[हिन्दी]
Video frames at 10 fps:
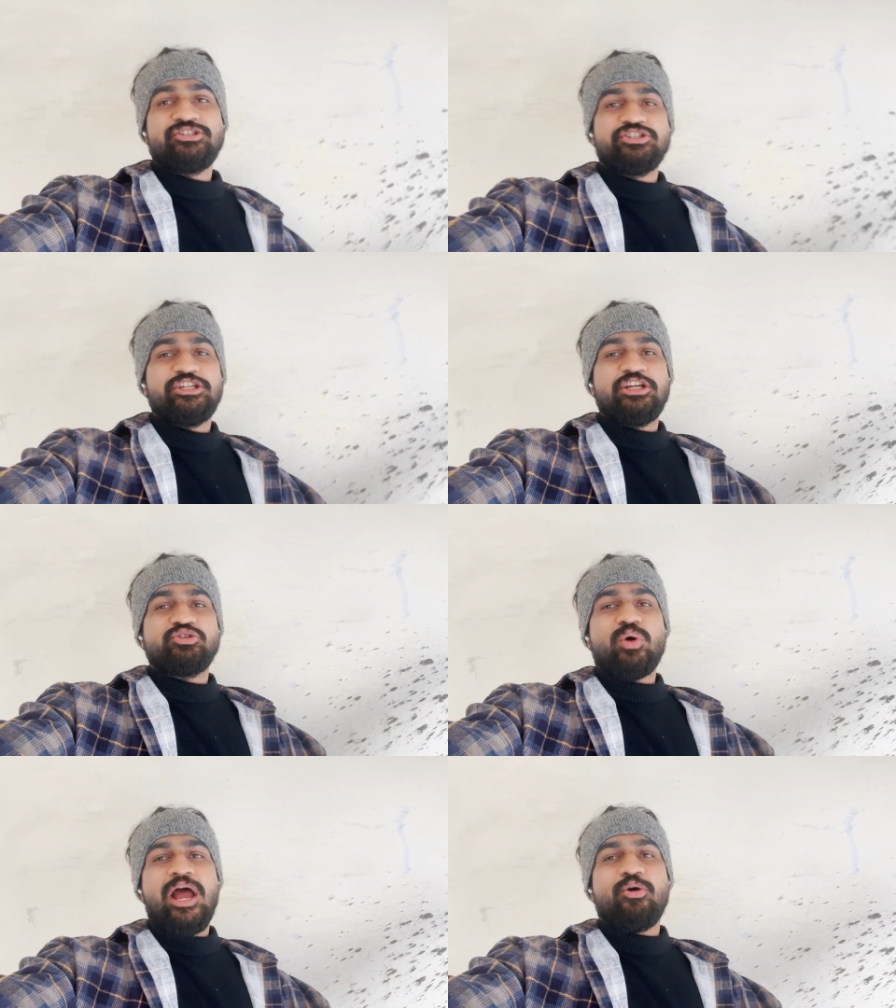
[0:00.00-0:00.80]
जी
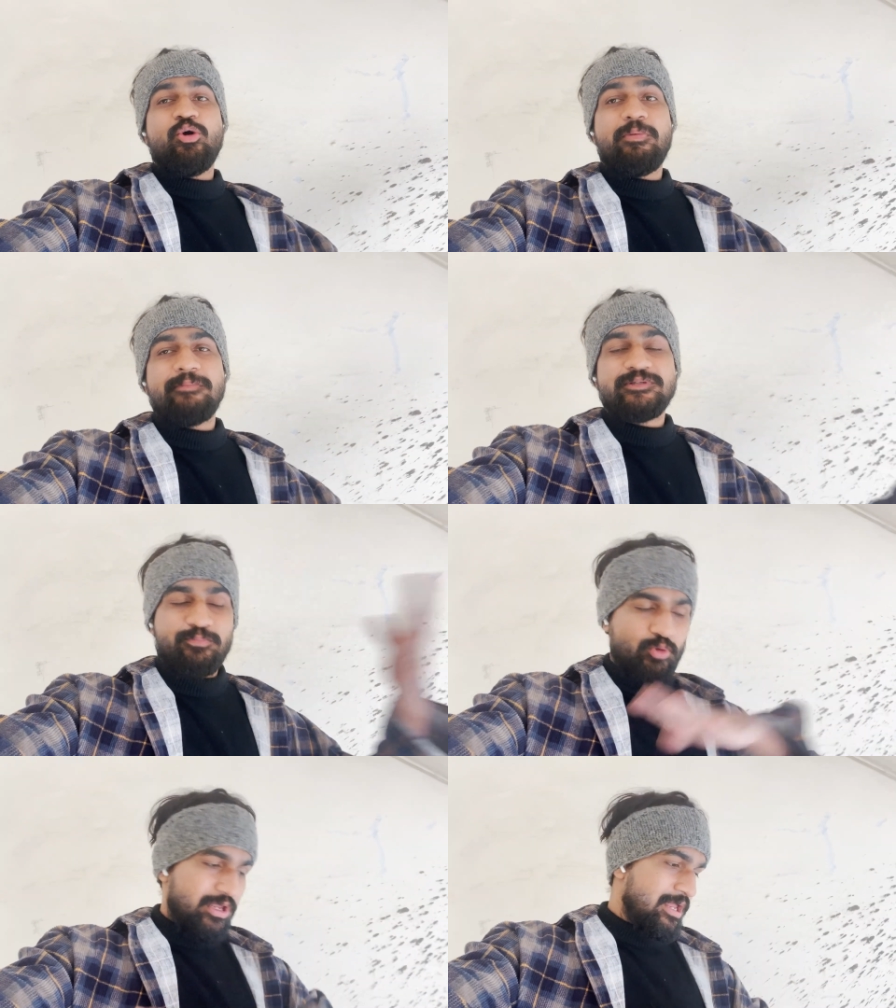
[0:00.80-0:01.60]
तो आई होप आप
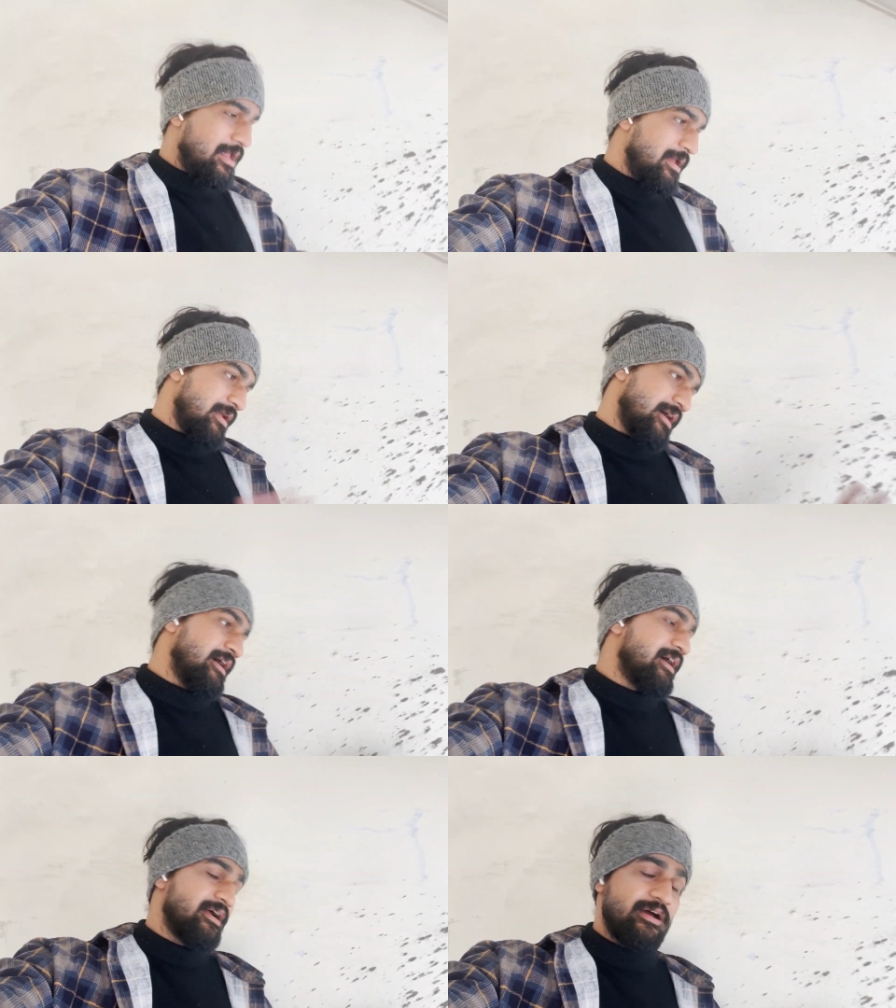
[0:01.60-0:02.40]
सबको ये
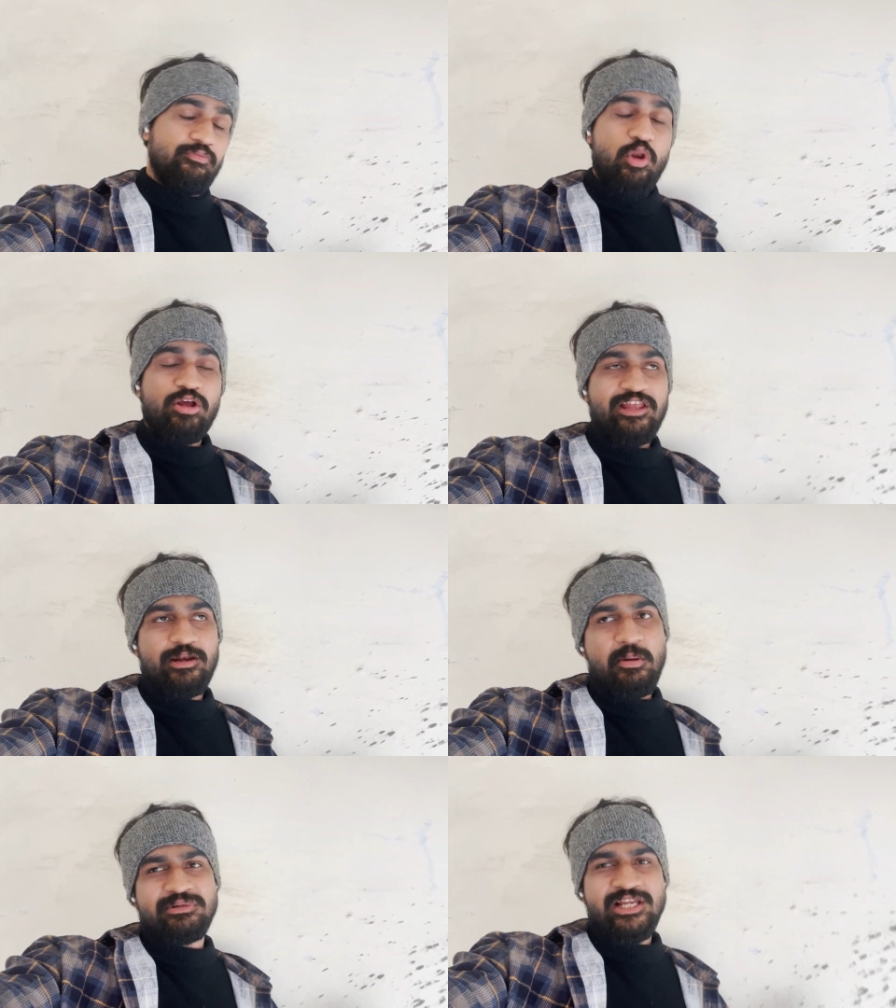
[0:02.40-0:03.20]
ब्लॉग uh, देखने
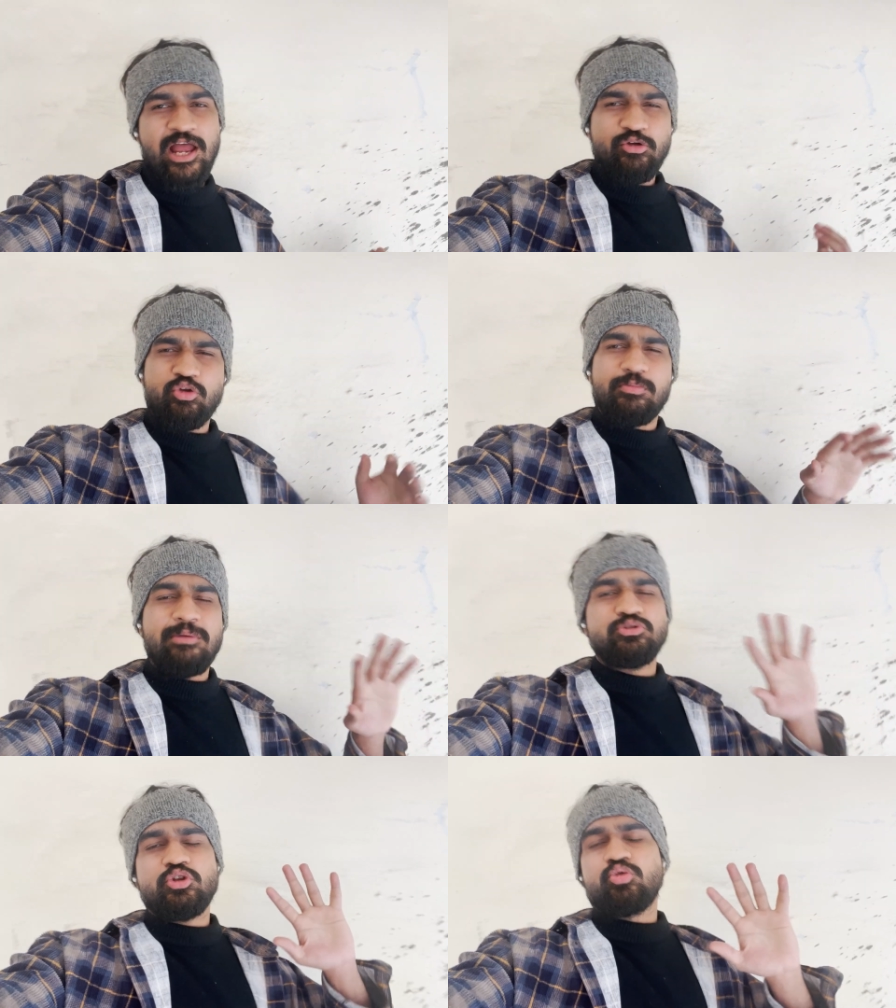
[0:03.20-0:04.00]
में मज़ा आया क्योंकि भाई
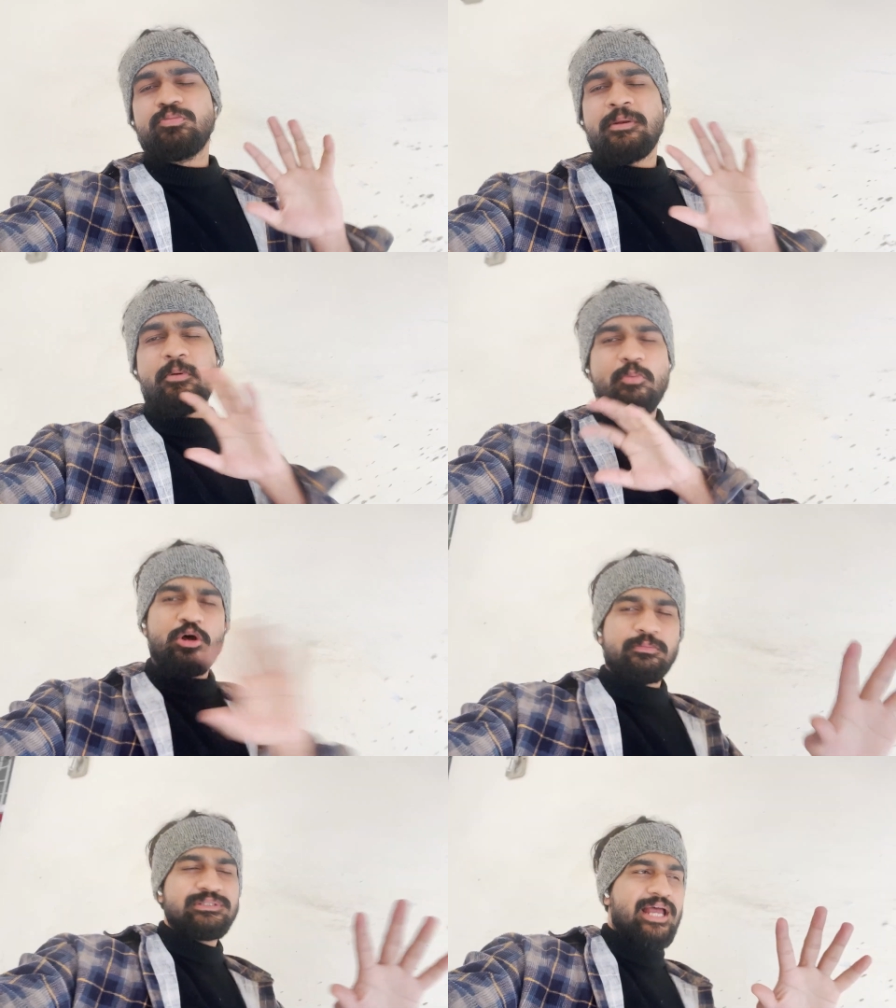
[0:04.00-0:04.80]
मुझे तो घूमने में
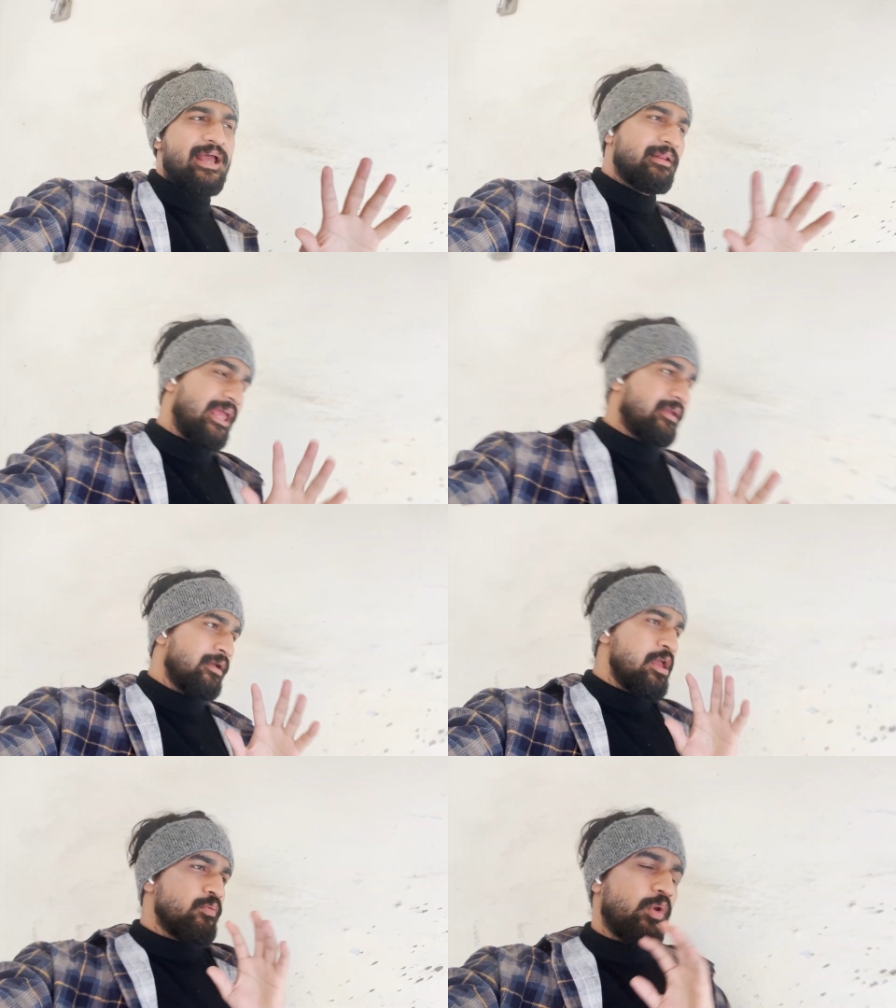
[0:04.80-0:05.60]
बहुत मज़ा आया लाइक
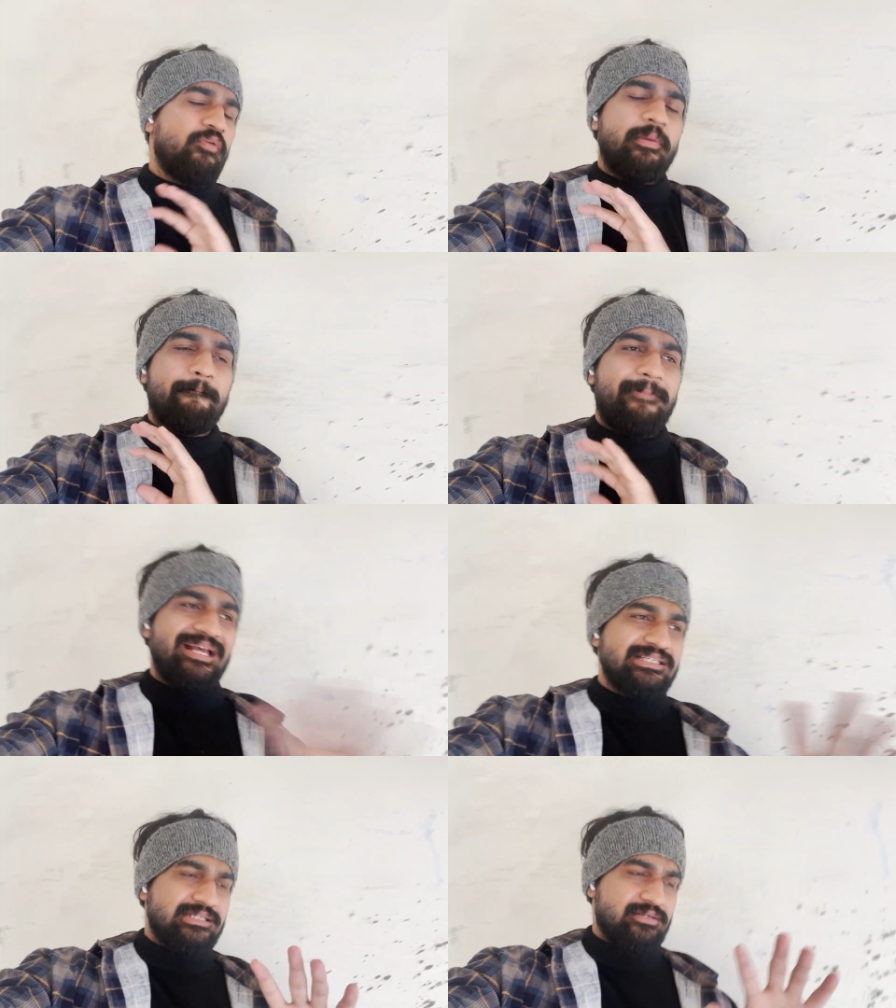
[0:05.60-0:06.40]
वन ऑफ द
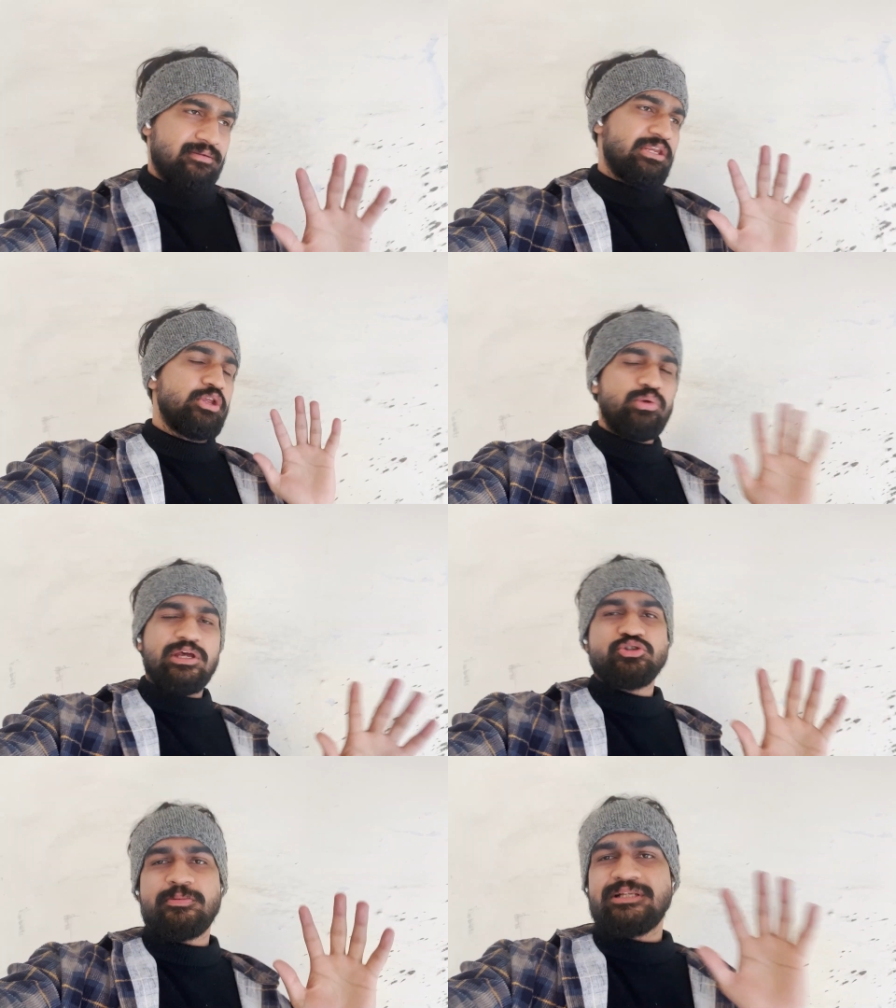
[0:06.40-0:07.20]
बेस्ट न्यू
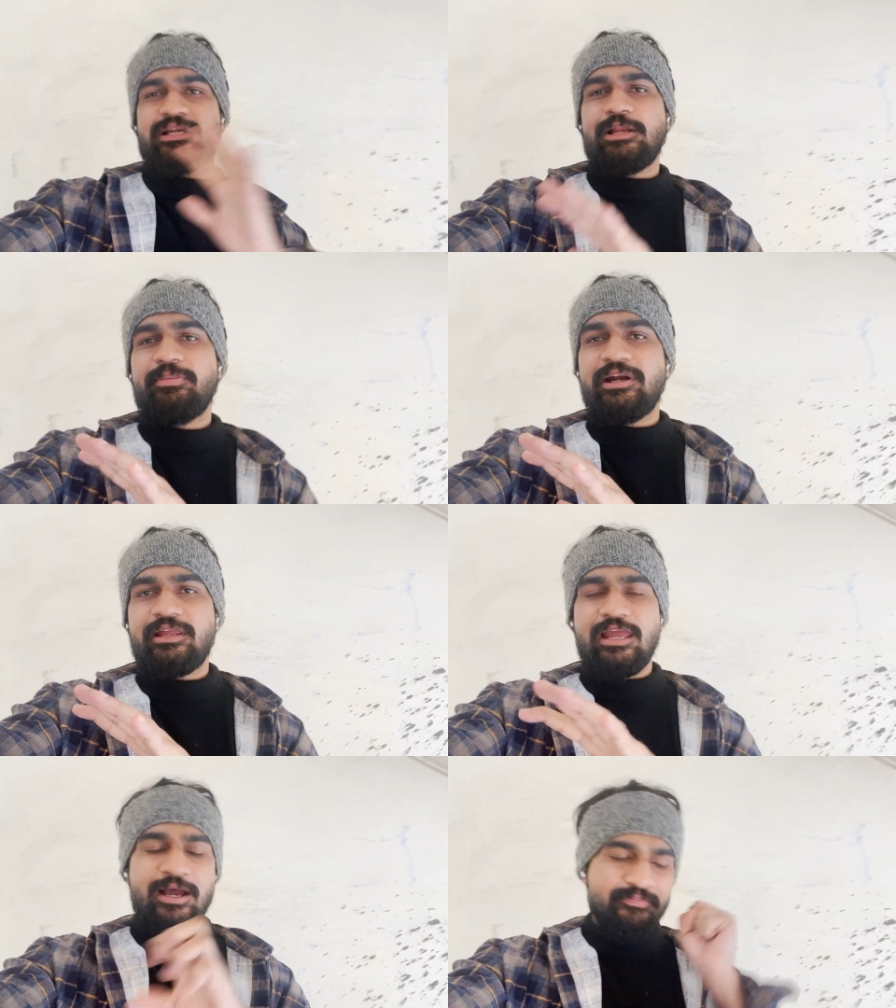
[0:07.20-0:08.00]
ईयर जो मैंने सेलिब्रेट
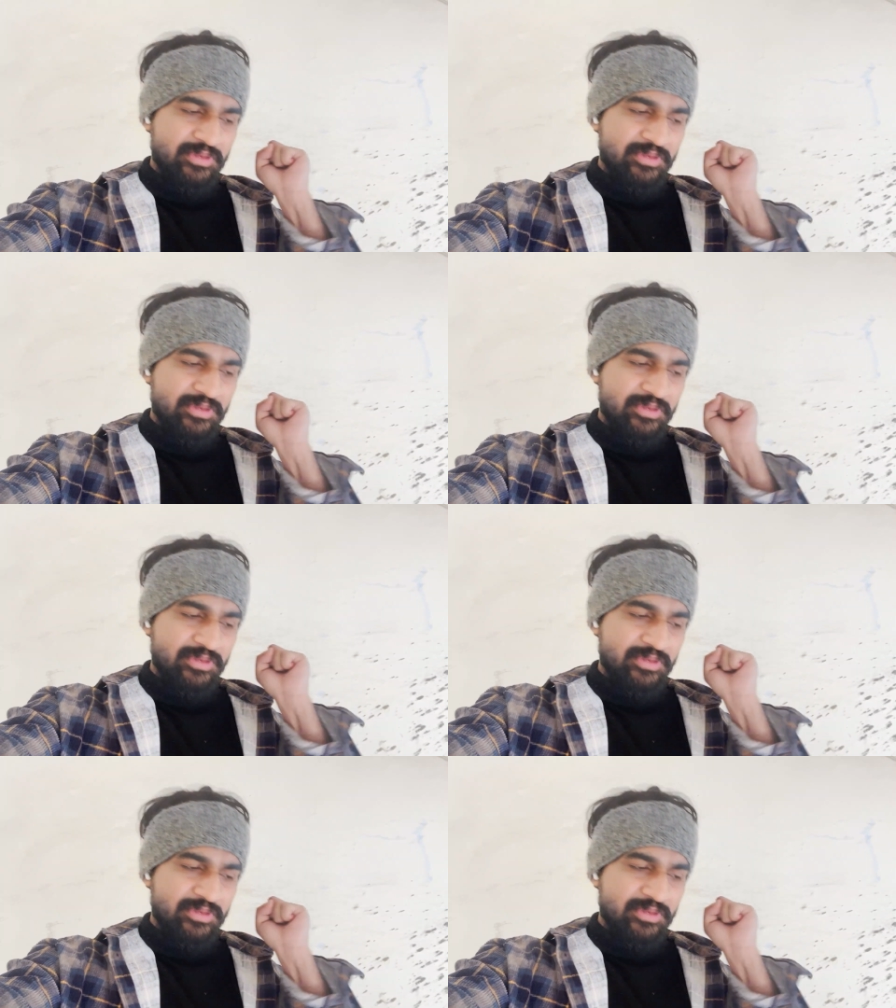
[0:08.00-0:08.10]
किया